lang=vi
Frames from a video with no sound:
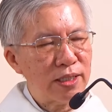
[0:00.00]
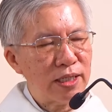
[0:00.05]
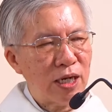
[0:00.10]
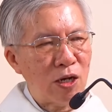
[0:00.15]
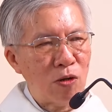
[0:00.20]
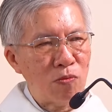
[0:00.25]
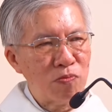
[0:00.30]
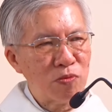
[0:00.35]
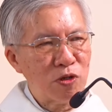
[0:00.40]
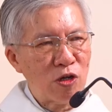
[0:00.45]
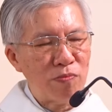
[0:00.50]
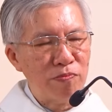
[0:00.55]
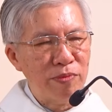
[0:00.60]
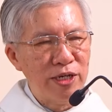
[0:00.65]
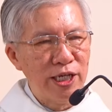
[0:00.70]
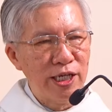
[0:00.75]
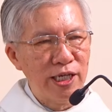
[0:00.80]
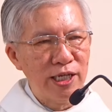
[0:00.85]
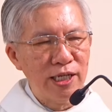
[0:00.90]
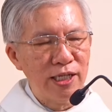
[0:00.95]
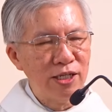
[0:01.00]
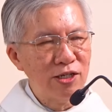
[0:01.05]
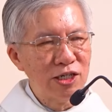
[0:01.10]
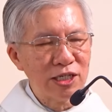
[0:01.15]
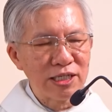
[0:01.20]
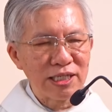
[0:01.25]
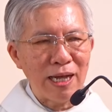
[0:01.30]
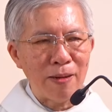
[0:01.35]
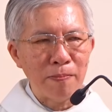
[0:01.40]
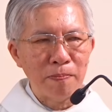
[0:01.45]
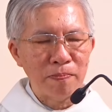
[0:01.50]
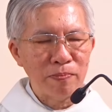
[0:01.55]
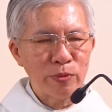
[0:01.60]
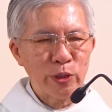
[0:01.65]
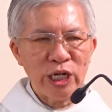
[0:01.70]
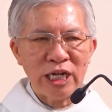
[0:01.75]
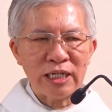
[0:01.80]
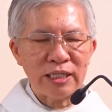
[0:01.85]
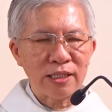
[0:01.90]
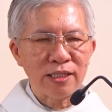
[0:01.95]
không có bị lương tâm
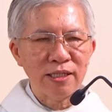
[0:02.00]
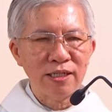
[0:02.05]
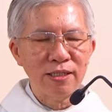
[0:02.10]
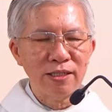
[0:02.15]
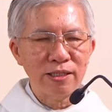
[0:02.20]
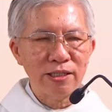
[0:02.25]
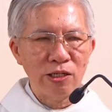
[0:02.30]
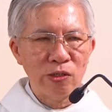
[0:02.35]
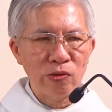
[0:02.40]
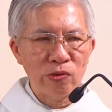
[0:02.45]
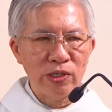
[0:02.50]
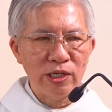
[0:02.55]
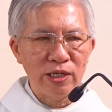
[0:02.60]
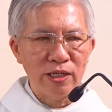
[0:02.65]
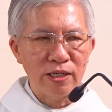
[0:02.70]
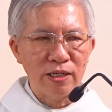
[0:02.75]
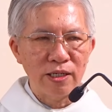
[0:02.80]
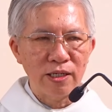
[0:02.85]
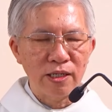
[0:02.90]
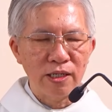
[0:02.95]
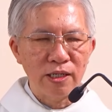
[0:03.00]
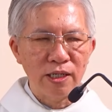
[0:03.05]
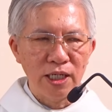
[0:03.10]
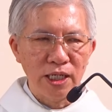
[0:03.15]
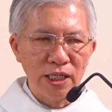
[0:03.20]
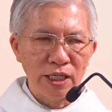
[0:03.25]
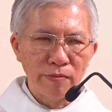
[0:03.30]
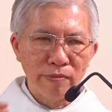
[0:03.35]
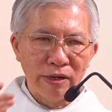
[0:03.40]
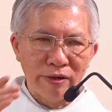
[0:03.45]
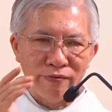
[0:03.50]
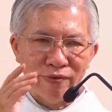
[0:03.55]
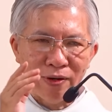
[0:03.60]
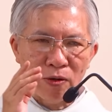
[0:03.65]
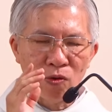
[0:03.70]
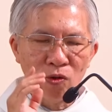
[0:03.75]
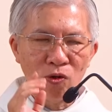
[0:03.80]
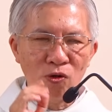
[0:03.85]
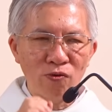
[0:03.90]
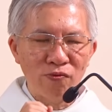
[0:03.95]
trách cứ điều gì nhưng mà
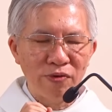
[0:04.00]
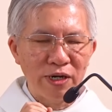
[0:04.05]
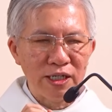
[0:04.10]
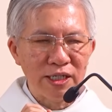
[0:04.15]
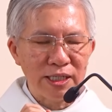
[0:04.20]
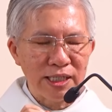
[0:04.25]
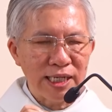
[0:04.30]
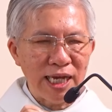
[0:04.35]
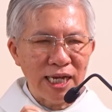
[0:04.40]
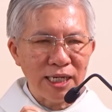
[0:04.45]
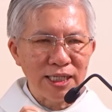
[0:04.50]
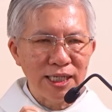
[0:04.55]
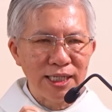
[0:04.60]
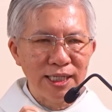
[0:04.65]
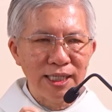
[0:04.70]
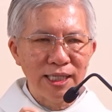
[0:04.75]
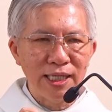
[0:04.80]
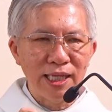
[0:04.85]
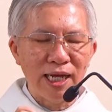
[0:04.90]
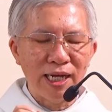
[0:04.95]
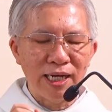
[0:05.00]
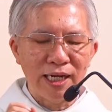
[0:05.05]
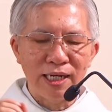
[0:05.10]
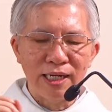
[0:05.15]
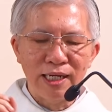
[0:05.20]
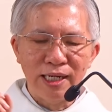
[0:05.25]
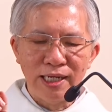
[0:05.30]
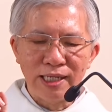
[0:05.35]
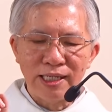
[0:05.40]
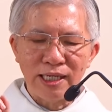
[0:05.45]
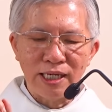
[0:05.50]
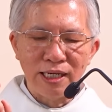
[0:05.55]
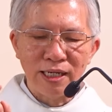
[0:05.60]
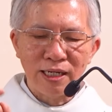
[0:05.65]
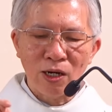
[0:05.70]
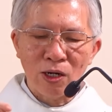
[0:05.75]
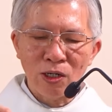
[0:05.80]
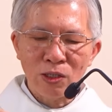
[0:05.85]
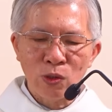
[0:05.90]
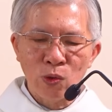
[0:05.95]
Phaolô vẫn xác tính là chỉ
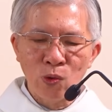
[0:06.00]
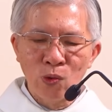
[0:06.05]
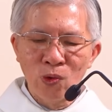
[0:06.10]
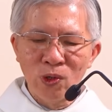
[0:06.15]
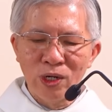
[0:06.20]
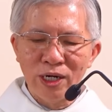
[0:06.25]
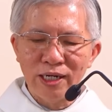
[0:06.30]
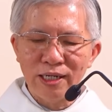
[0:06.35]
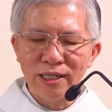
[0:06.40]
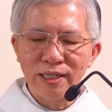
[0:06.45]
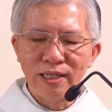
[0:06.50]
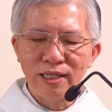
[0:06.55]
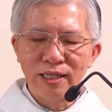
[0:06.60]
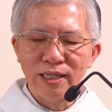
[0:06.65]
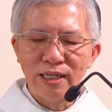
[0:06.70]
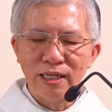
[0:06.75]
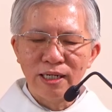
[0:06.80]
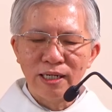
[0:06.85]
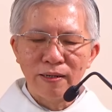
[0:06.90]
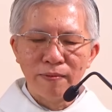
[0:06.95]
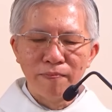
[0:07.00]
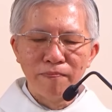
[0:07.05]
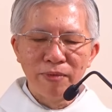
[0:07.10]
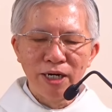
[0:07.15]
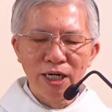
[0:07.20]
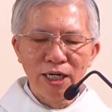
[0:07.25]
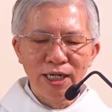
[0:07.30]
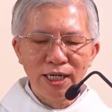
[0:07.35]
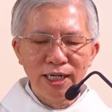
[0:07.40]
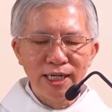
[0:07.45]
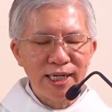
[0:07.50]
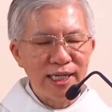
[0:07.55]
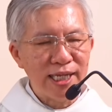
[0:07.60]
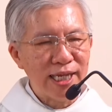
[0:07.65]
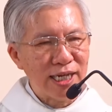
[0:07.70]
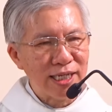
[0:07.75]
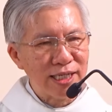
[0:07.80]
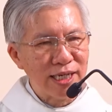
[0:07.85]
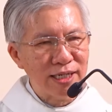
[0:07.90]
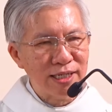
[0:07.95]
có Chúa mới
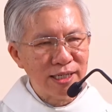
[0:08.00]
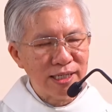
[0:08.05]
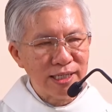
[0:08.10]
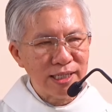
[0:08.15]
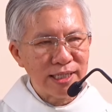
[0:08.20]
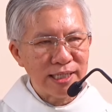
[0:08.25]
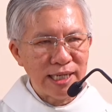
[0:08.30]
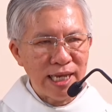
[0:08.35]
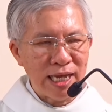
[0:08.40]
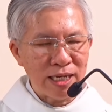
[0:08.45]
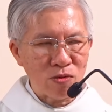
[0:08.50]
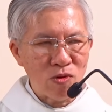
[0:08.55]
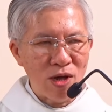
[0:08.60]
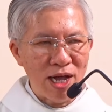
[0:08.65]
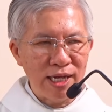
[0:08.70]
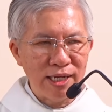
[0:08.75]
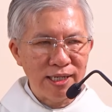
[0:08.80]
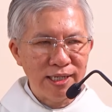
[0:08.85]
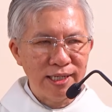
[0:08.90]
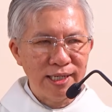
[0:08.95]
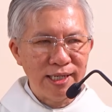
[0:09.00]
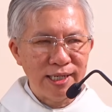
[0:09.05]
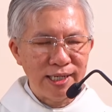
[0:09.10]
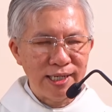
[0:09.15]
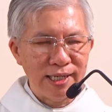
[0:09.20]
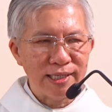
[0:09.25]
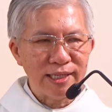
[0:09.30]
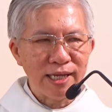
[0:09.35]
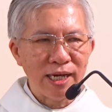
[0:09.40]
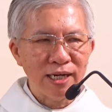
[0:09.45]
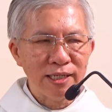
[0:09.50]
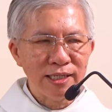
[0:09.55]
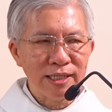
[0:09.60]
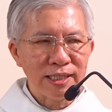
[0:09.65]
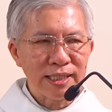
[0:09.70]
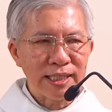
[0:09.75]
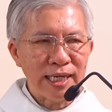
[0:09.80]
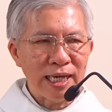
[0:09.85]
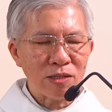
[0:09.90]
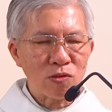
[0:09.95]
là đấng xét đoán
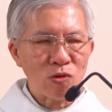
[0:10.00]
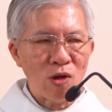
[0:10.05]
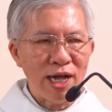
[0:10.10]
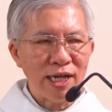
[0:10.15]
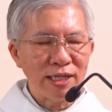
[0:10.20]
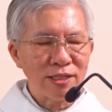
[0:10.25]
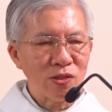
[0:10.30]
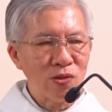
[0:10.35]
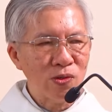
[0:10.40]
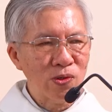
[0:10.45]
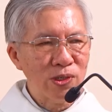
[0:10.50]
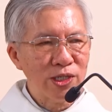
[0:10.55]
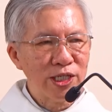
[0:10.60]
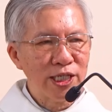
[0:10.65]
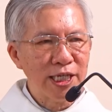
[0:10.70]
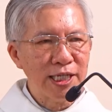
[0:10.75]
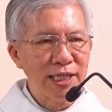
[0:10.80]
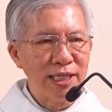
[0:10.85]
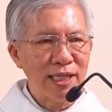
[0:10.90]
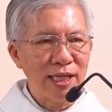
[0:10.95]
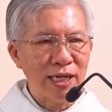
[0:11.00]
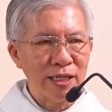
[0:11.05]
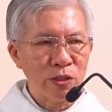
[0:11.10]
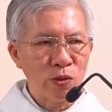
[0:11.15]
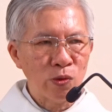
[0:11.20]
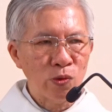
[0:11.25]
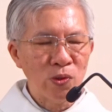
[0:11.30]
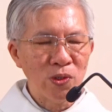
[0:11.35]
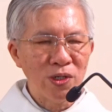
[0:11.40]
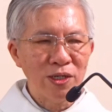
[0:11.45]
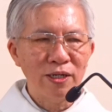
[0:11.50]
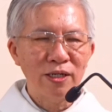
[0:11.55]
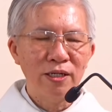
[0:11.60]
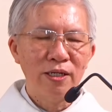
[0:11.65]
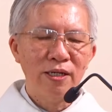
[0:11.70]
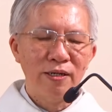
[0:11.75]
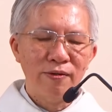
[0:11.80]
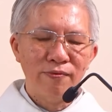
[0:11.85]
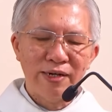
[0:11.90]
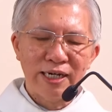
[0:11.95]
đấng xét đoán tôi chính là Chúa
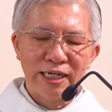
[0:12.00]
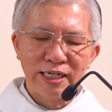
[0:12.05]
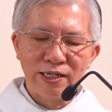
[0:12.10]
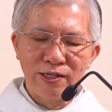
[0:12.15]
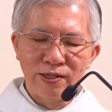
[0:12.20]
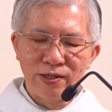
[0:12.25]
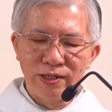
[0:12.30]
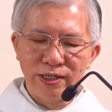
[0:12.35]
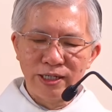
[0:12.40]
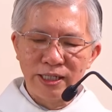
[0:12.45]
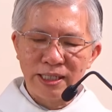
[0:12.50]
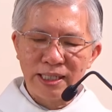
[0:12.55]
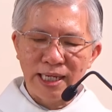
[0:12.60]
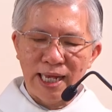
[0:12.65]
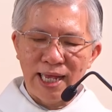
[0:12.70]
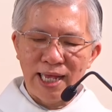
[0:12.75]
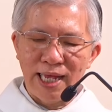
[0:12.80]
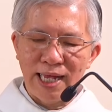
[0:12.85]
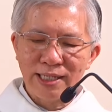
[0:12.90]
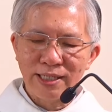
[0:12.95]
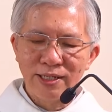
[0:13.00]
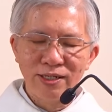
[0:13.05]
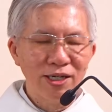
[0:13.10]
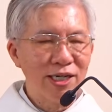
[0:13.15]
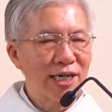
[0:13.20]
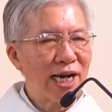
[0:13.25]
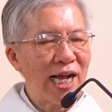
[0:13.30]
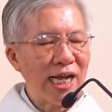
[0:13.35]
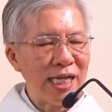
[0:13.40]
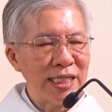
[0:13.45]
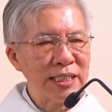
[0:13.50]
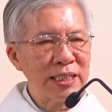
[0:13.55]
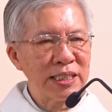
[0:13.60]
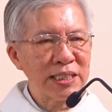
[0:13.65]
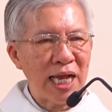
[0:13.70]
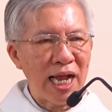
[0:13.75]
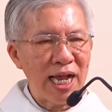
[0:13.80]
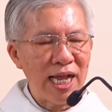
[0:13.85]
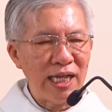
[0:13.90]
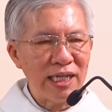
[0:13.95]
và người sẽ đưa ra ánh
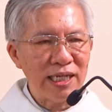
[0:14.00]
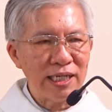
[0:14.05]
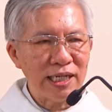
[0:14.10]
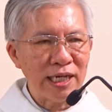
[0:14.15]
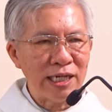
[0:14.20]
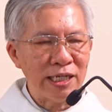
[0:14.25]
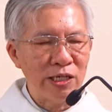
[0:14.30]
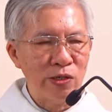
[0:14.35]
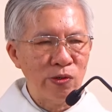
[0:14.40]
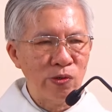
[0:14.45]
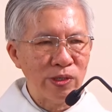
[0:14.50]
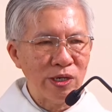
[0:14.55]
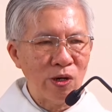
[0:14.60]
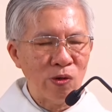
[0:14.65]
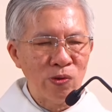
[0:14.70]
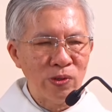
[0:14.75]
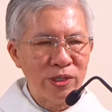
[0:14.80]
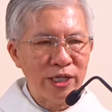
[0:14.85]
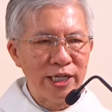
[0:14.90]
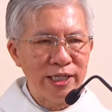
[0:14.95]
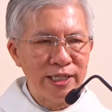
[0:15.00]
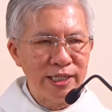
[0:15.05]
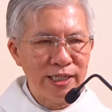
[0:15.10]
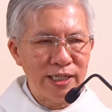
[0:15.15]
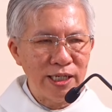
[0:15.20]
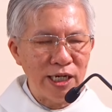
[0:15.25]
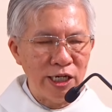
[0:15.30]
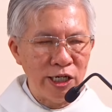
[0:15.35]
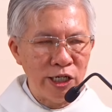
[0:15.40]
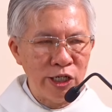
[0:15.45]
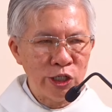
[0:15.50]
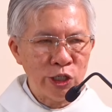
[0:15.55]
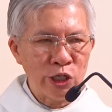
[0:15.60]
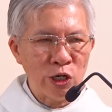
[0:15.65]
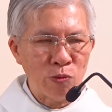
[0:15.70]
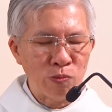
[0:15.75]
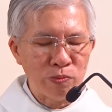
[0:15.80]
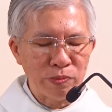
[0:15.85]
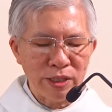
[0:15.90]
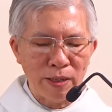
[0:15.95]
sáng cái điều giấu kín ở
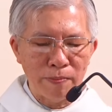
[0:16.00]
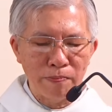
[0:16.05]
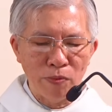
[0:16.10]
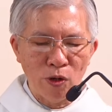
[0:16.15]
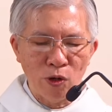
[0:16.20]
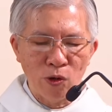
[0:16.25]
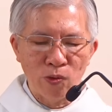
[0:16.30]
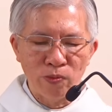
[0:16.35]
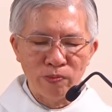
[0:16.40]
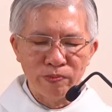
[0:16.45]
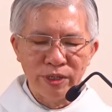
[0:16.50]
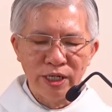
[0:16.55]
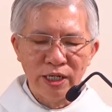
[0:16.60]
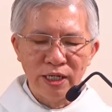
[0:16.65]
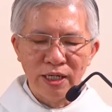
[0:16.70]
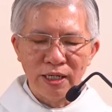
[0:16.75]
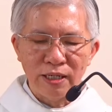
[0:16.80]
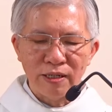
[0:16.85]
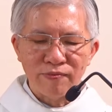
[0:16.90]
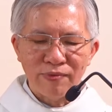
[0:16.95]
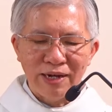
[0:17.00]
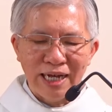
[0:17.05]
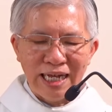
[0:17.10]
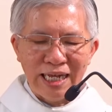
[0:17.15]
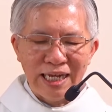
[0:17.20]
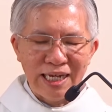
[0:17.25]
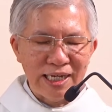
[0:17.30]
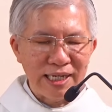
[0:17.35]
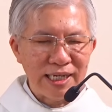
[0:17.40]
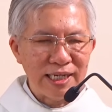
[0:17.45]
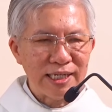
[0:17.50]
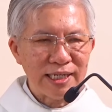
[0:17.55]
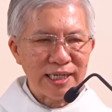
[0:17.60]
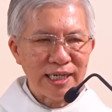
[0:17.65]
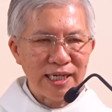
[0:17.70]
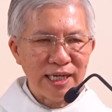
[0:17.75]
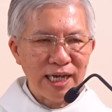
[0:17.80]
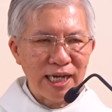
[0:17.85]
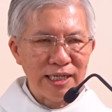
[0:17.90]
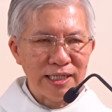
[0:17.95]
trong tâm hồn và
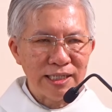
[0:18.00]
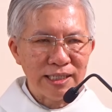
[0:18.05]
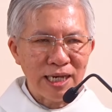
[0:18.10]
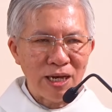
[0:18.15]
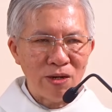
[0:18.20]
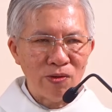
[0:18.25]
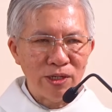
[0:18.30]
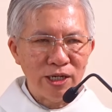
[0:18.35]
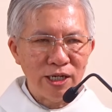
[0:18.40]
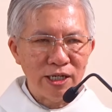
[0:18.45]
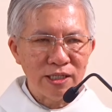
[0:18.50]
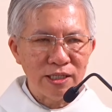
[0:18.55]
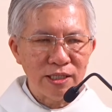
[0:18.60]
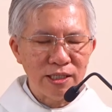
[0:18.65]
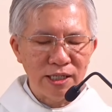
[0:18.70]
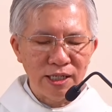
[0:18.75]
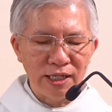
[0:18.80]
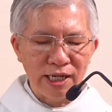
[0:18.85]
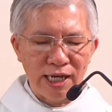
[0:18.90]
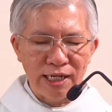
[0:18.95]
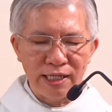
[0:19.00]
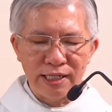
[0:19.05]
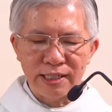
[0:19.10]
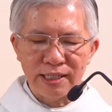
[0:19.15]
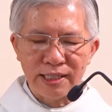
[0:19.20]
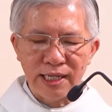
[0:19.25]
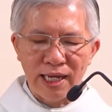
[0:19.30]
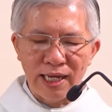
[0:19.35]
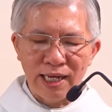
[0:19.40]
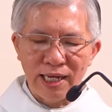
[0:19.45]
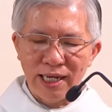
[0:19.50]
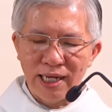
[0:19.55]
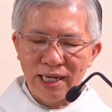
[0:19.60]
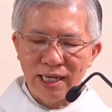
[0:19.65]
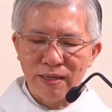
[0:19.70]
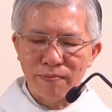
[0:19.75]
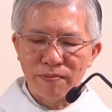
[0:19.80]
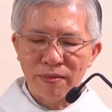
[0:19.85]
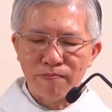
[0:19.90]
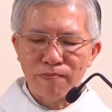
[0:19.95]
cái ngày sau hết thì ngài sẽ
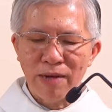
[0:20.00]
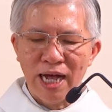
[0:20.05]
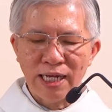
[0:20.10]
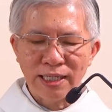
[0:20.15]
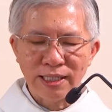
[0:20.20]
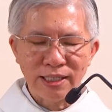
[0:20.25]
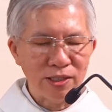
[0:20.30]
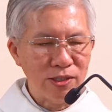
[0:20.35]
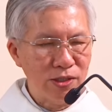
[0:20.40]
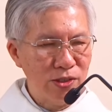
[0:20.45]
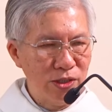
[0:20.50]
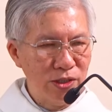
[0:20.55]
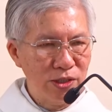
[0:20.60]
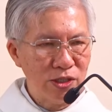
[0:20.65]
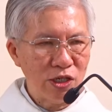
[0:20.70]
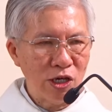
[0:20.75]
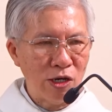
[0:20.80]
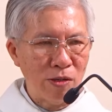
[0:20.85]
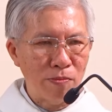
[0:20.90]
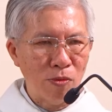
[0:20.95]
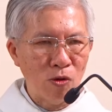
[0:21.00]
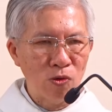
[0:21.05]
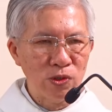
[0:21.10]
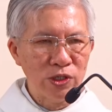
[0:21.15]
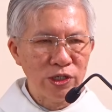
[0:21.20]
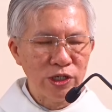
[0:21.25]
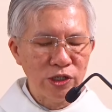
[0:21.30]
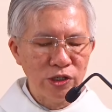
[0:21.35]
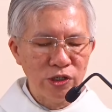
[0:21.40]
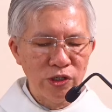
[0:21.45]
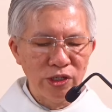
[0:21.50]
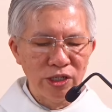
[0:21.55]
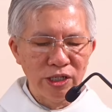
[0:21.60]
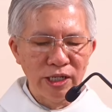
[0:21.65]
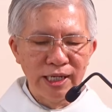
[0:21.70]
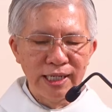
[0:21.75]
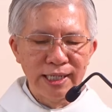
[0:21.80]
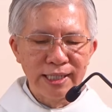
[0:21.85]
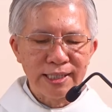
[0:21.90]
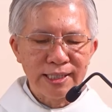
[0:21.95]
ban thưởng cho mỗi người
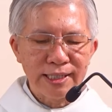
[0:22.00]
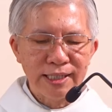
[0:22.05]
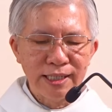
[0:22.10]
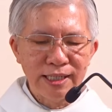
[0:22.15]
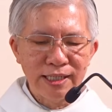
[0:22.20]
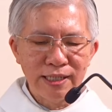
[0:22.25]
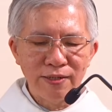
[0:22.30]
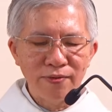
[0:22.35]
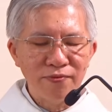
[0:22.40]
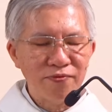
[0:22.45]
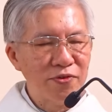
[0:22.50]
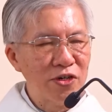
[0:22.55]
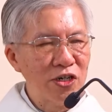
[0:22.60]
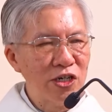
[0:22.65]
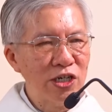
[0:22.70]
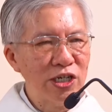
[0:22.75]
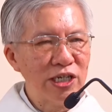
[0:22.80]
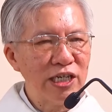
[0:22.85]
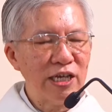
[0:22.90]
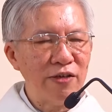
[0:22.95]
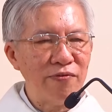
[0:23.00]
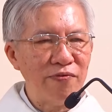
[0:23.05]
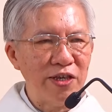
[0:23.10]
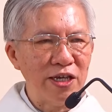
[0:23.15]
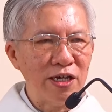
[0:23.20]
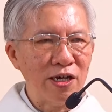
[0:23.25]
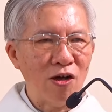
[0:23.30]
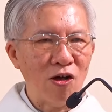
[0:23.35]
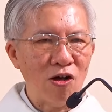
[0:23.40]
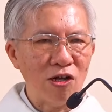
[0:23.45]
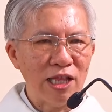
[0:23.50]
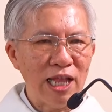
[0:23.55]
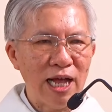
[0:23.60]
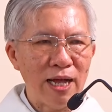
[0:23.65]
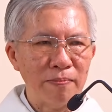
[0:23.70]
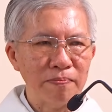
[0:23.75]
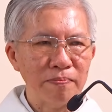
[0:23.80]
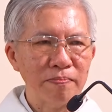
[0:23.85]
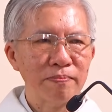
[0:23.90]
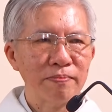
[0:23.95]
xứng với cái việc họ
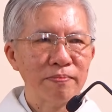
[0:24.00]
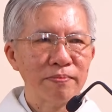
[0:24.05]
làm